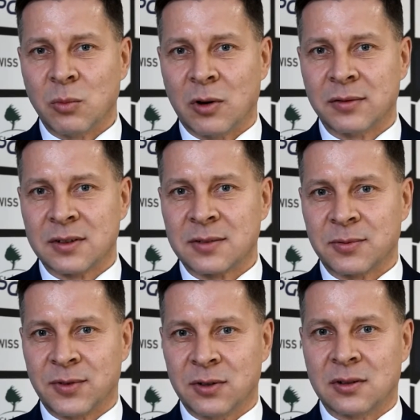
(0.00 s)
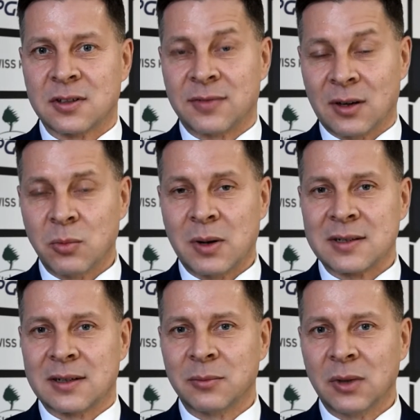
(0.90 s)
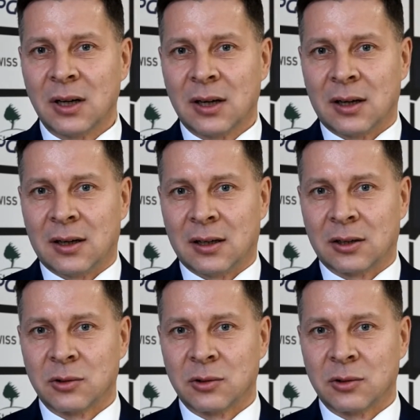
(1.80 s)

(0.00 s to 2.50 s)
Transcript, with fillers: umowy z, z Falubazem e,